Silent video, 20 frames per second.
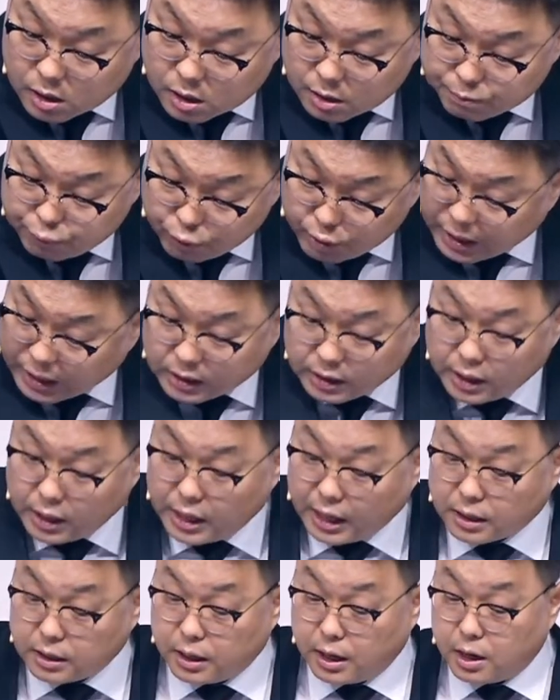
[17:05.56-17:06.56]
불가능이
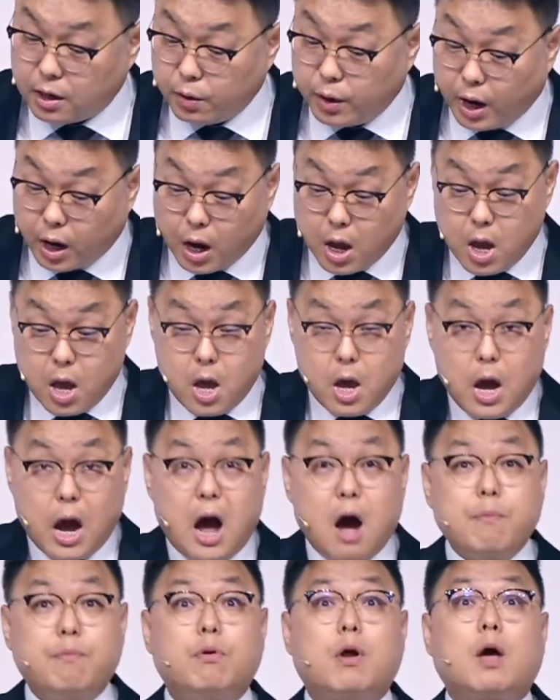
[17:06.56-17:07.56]
가능한. 왜?
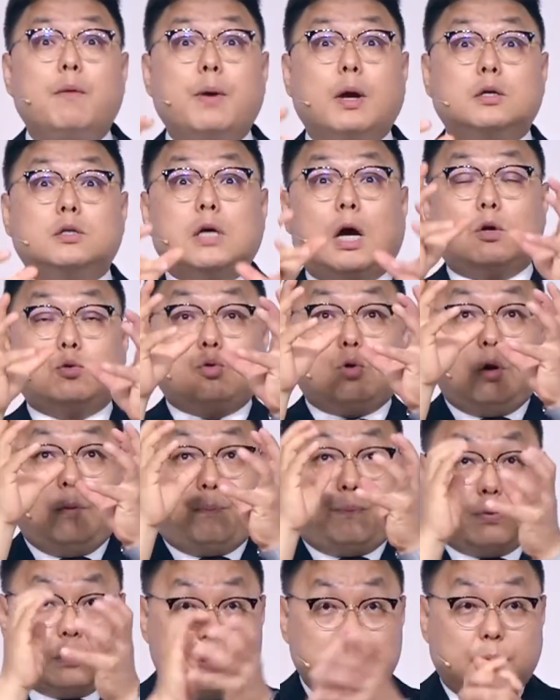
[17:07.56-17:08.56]
아브라함의 약속을
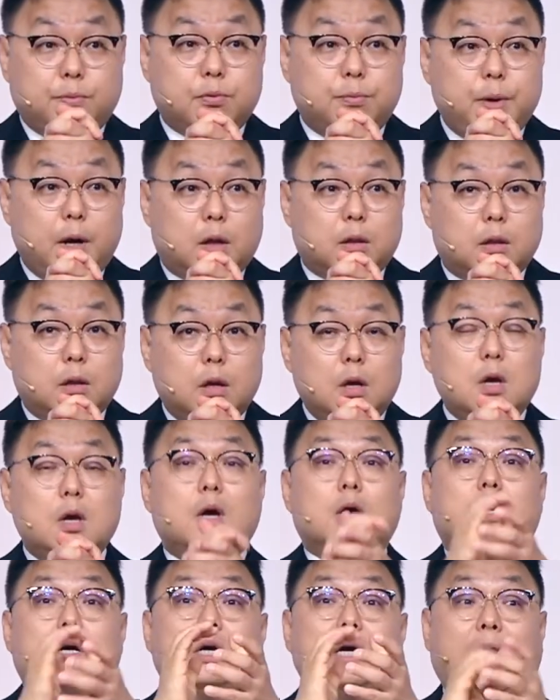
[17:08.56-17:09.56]
붙잡으면
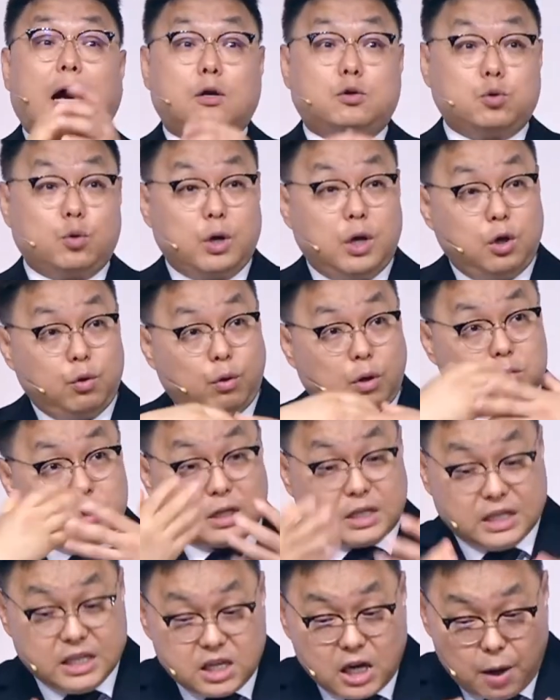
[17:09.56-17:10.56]
그 약속이 이루어져.
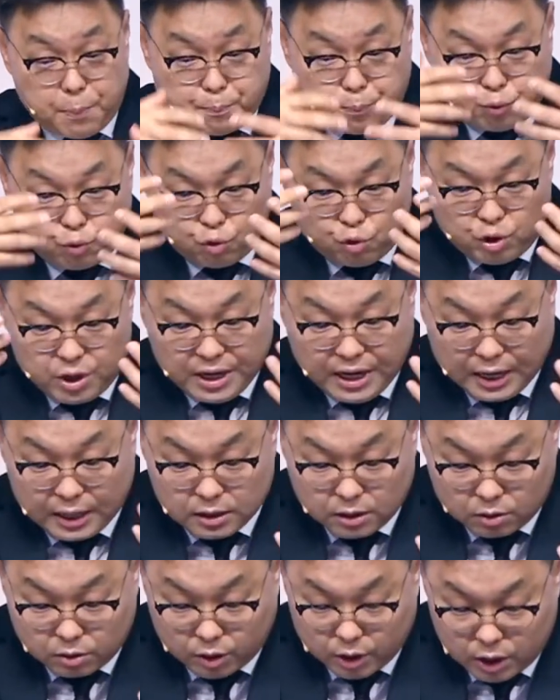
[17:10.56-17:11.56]
이게
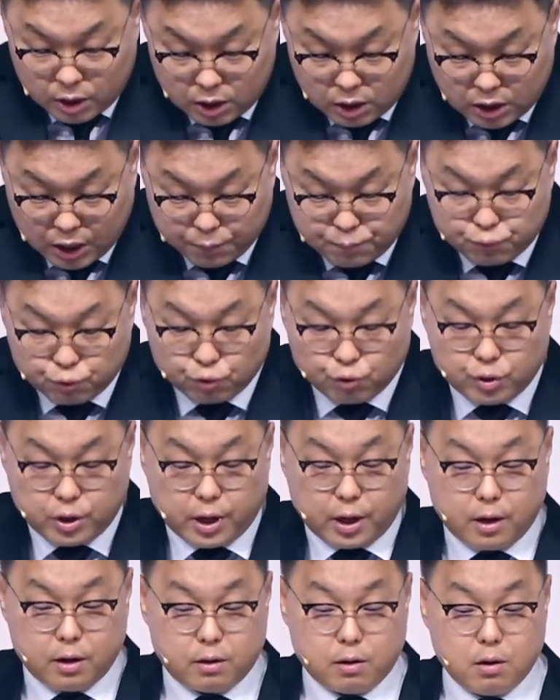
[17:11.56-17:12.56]
부흥이라는 거예요. 이게
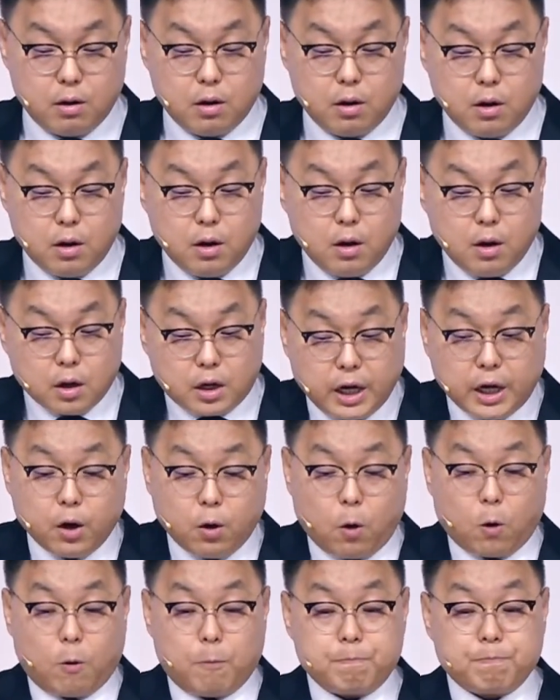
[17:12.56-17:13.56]
부흥이에요.
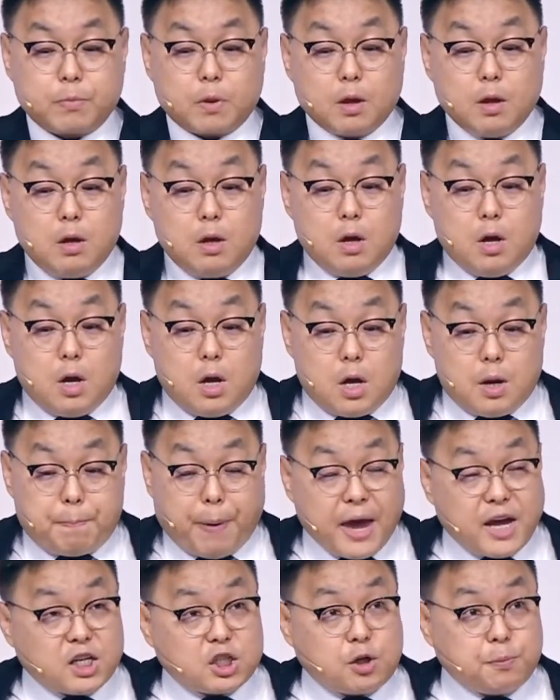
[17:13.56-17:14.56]
그리고
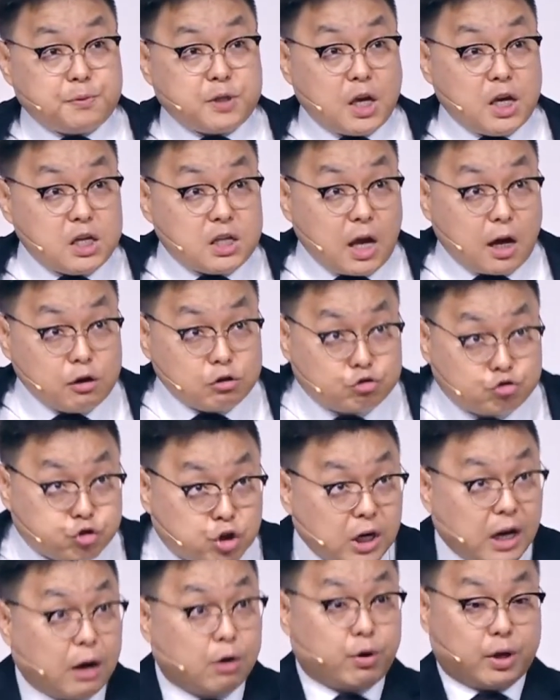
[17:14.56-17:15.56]
120세 이삭을
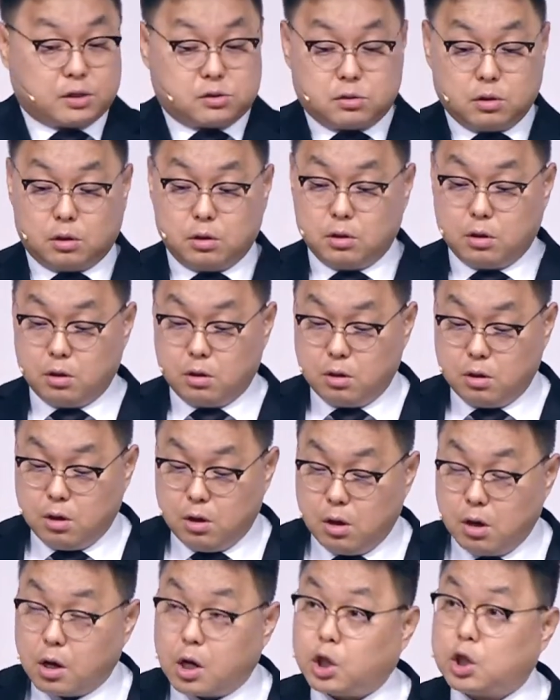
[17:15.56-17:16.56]
죽이라고 그랬어.
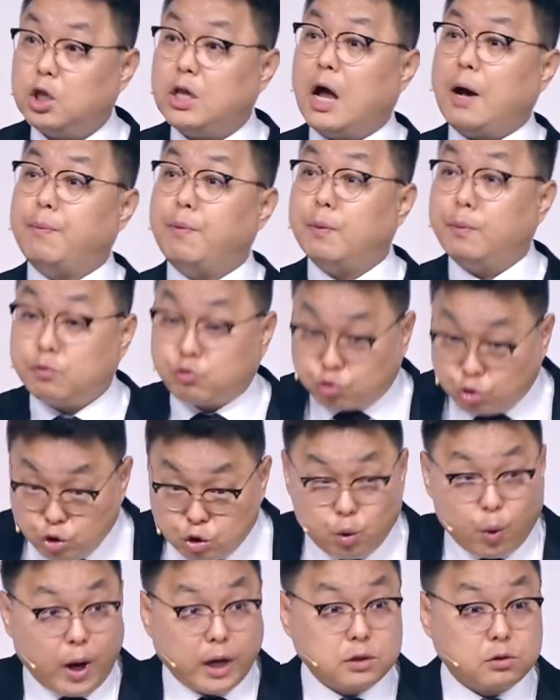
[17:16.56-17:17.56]
그랬더니 아브라함은
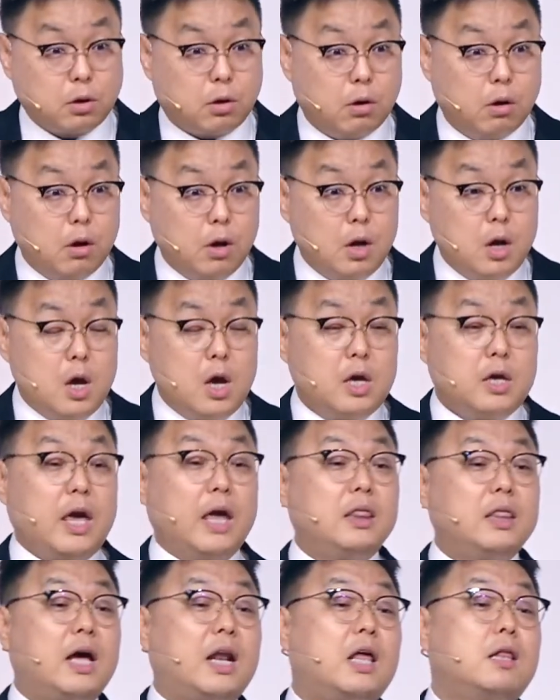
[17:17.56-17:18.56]
순종하죠.
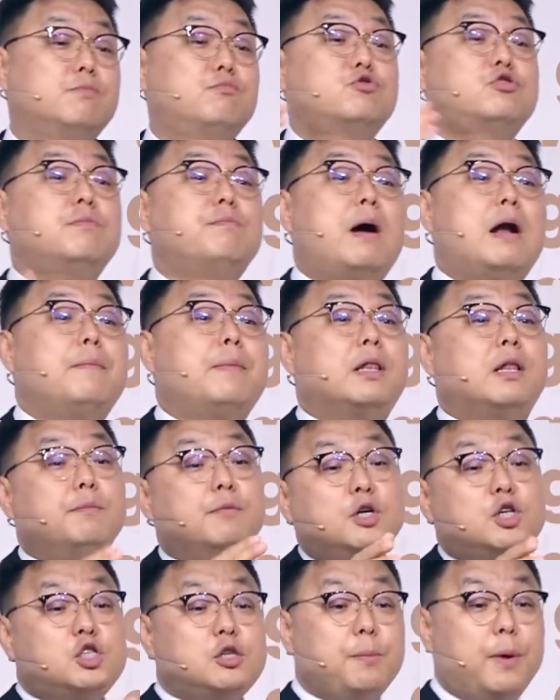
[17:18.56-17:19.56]
옛날엔 무슨 말만 하면
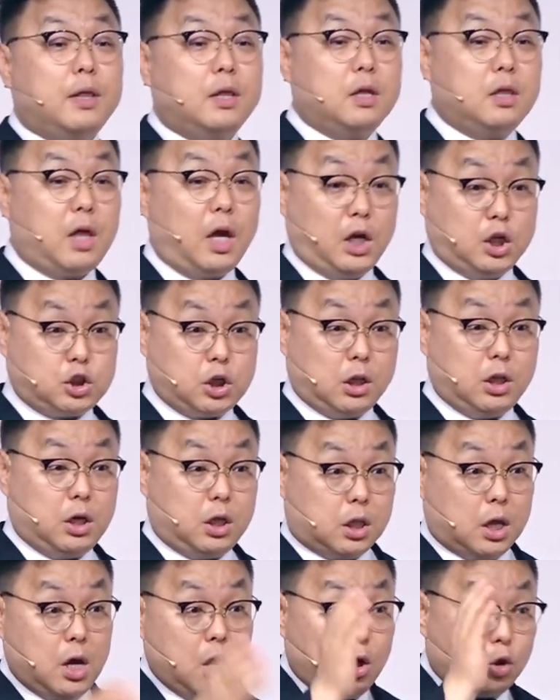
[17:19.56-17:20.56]
의심했는데
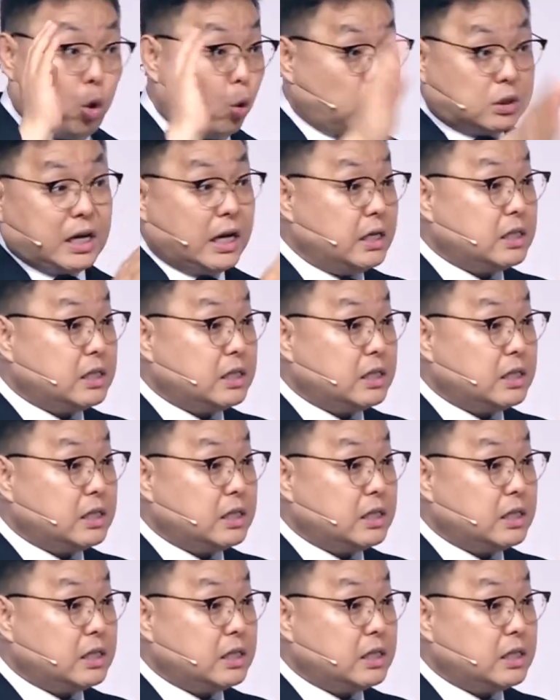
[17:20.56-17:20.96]
이제는 독자